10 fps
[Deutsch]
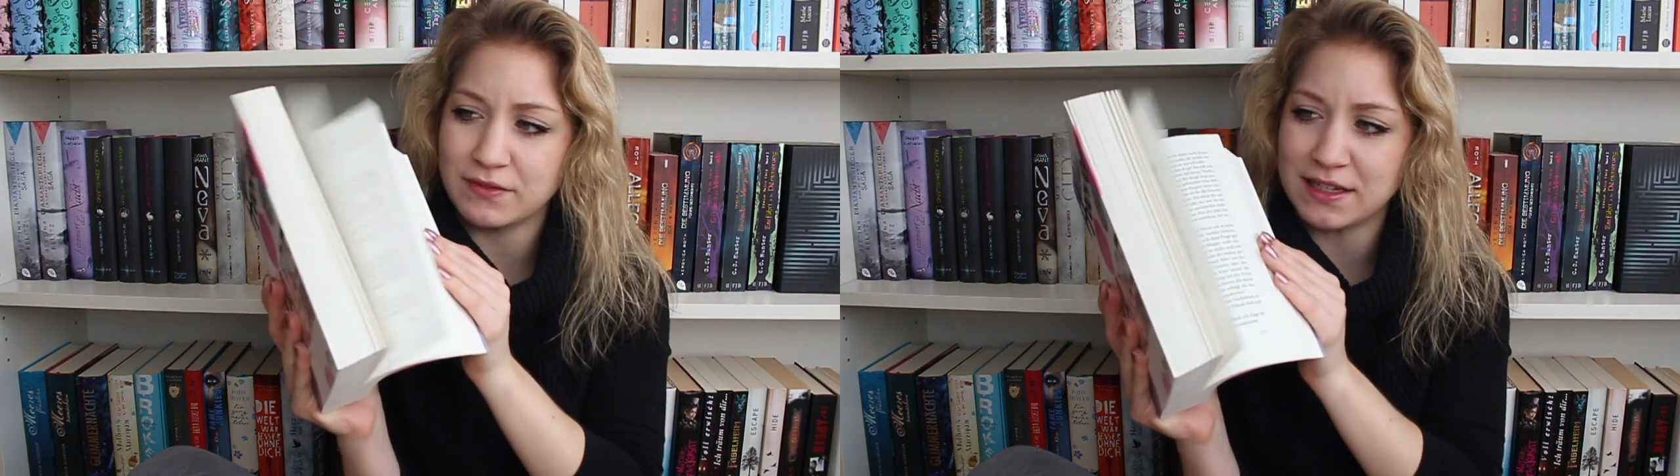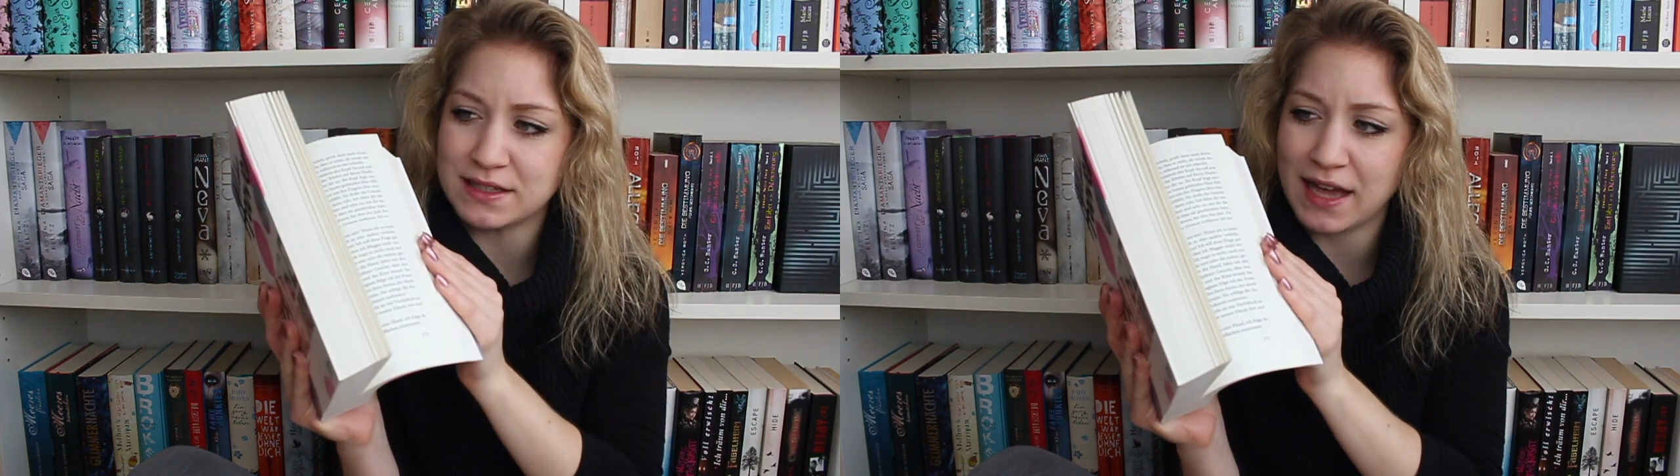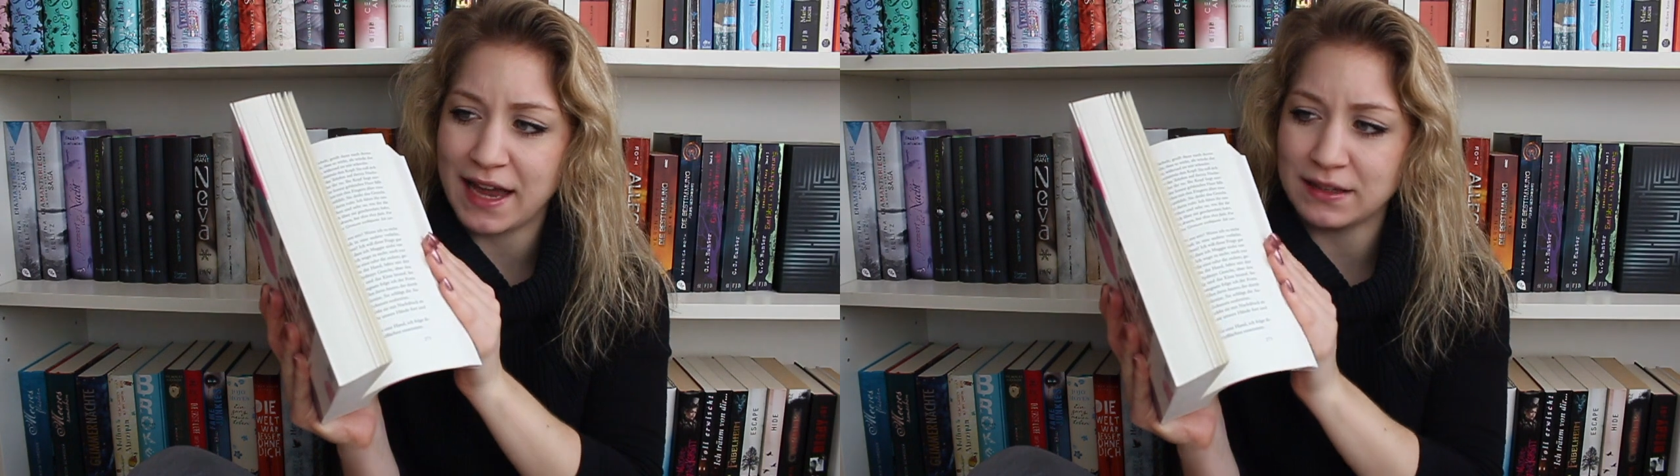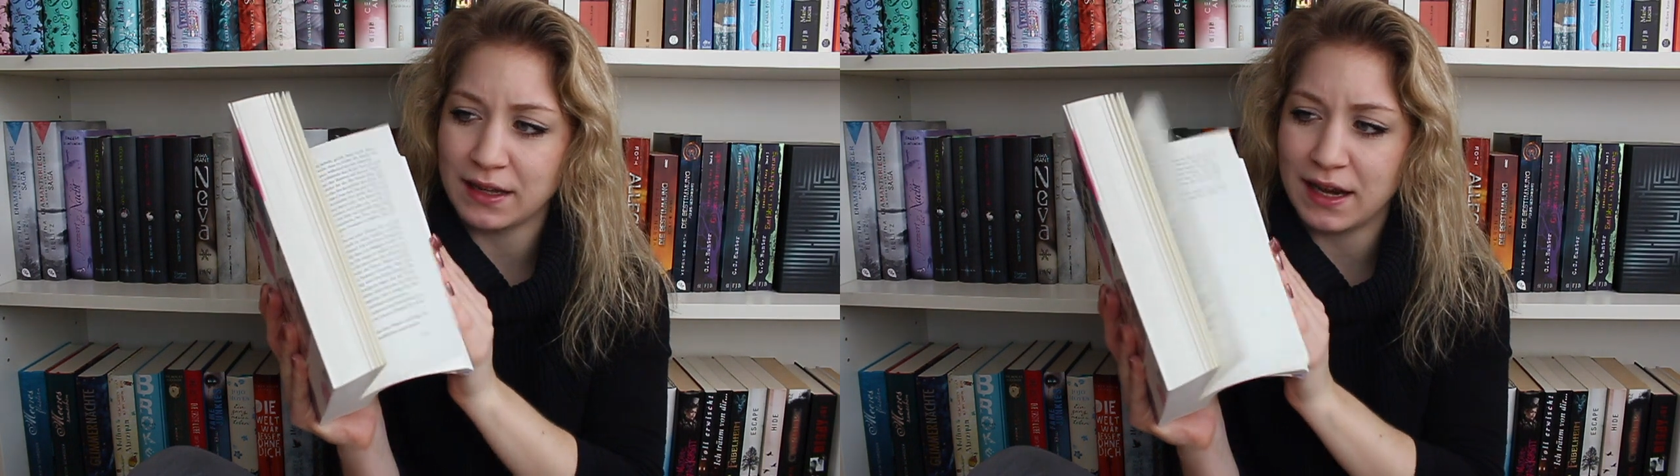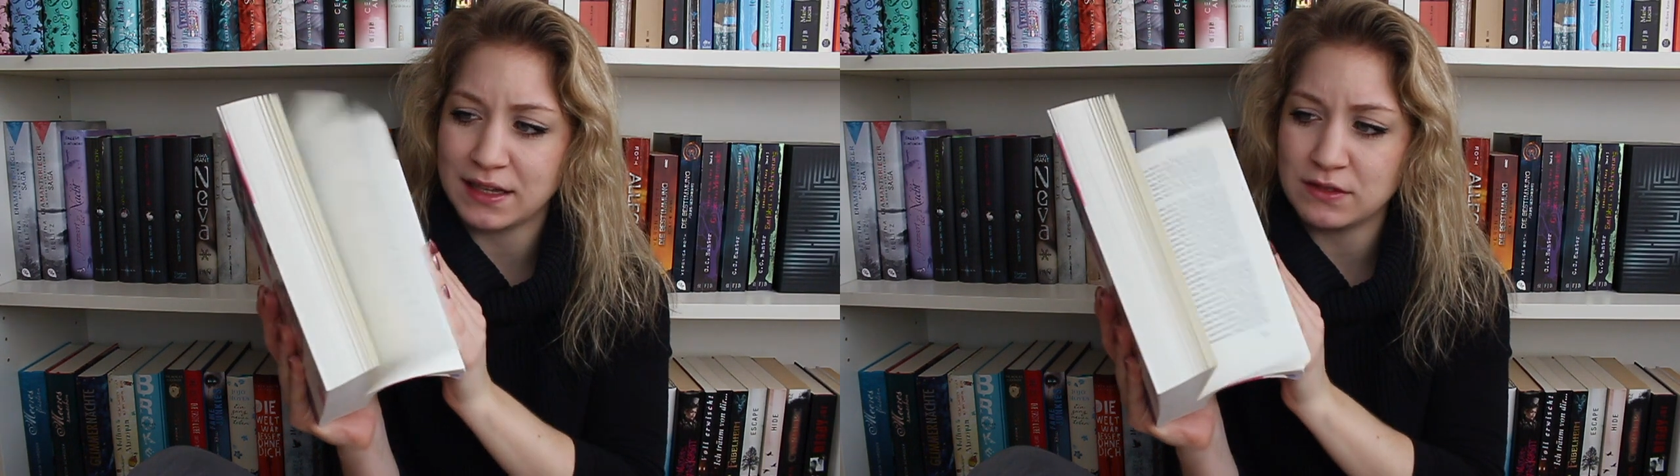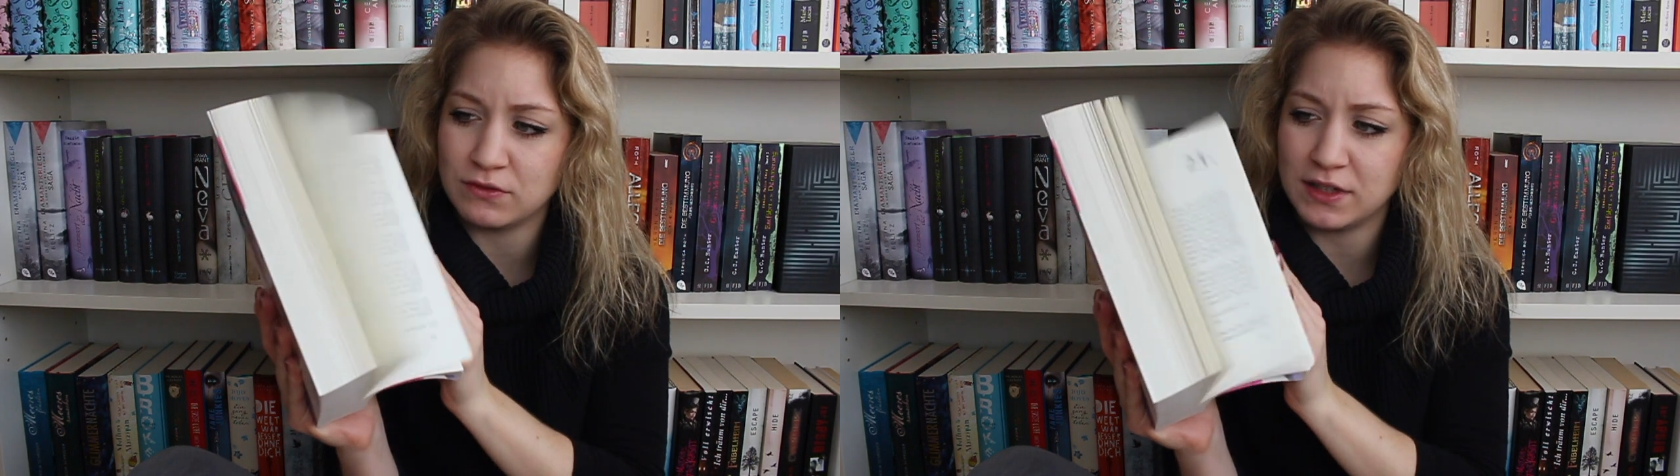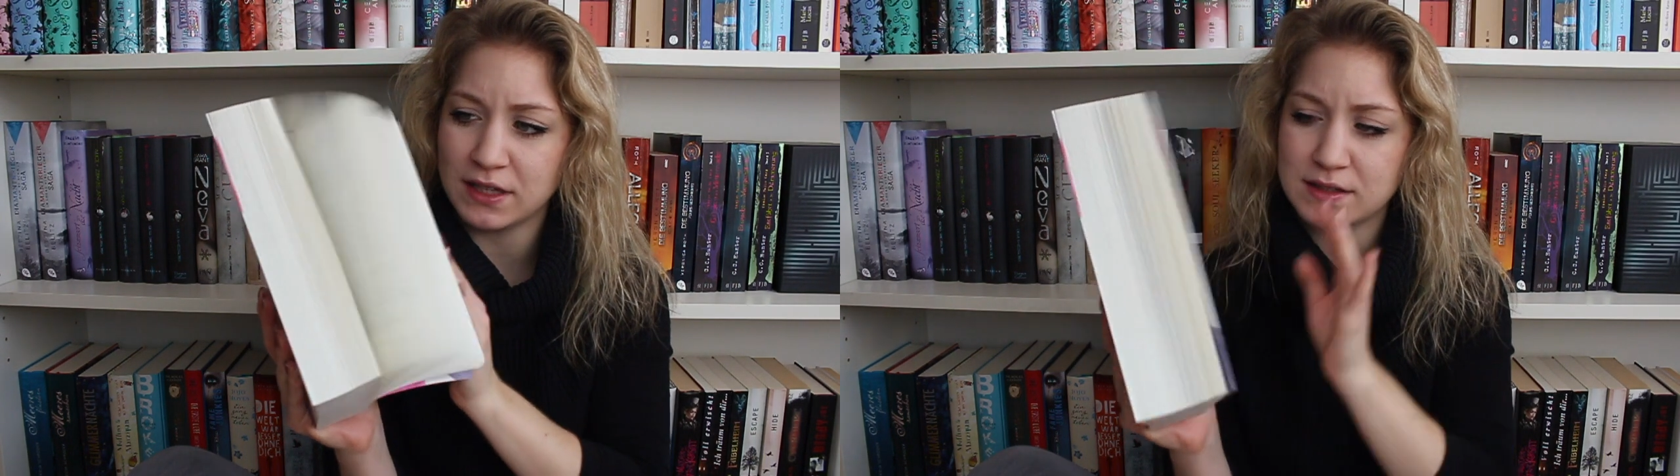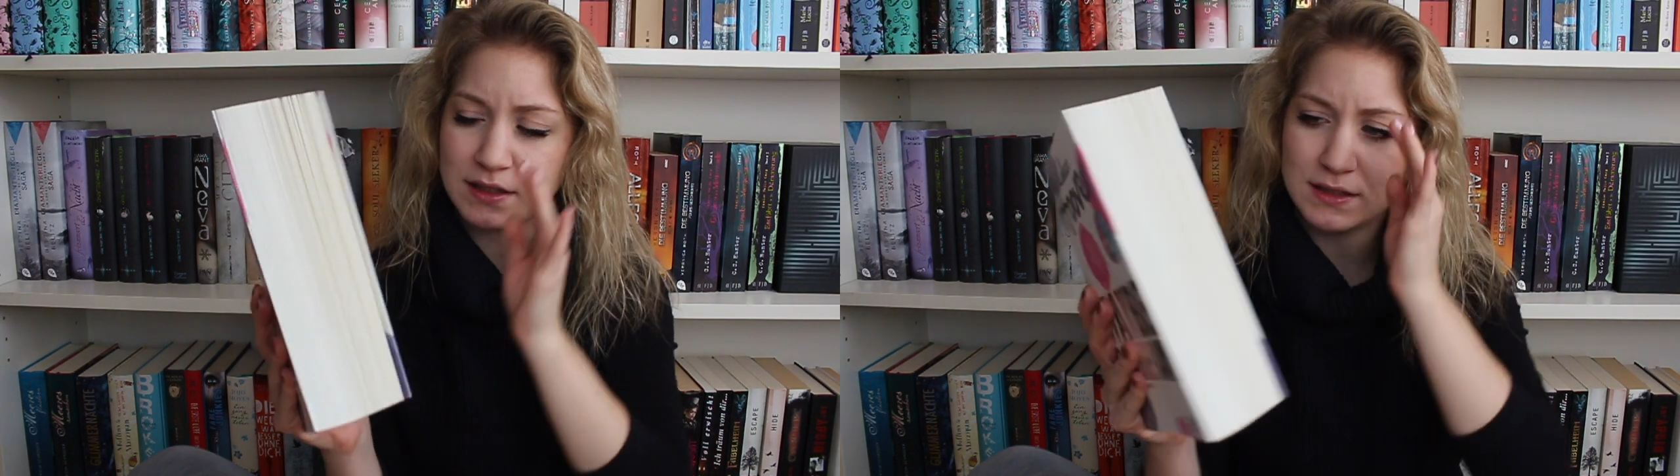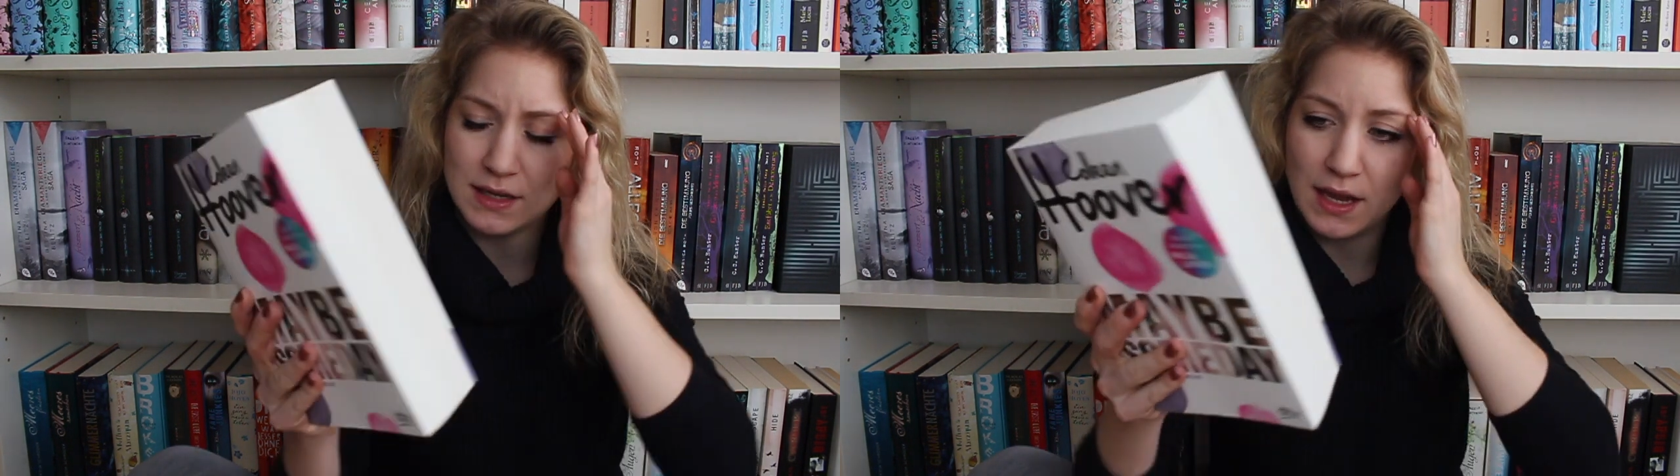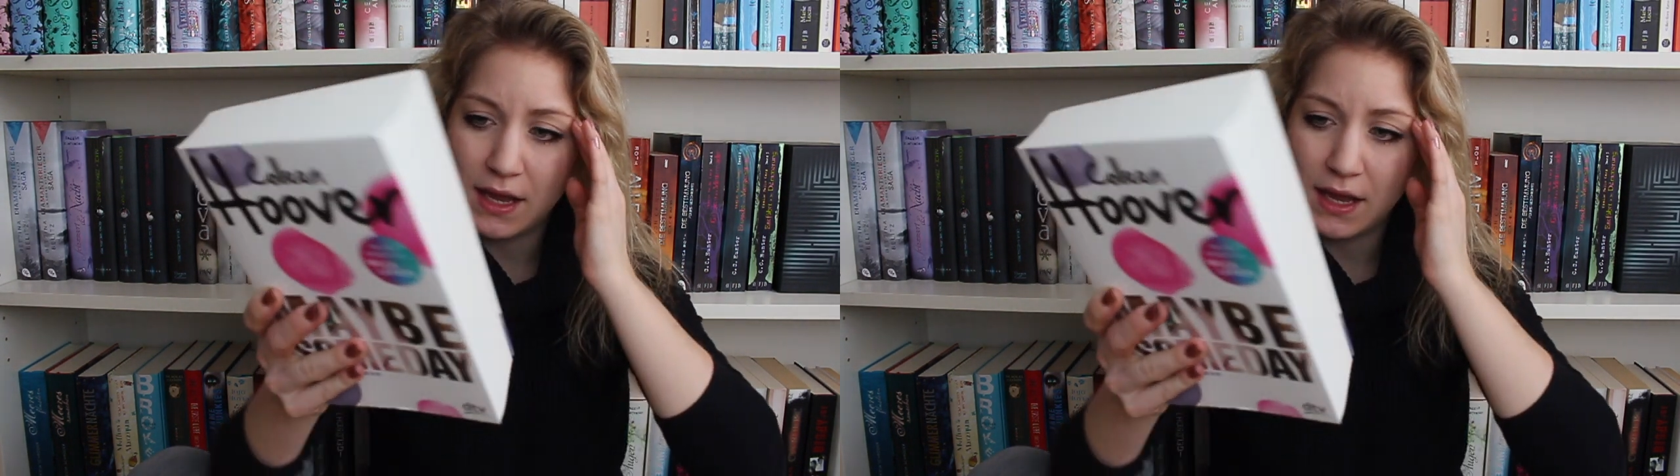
weil die Seiten relativ dick sind.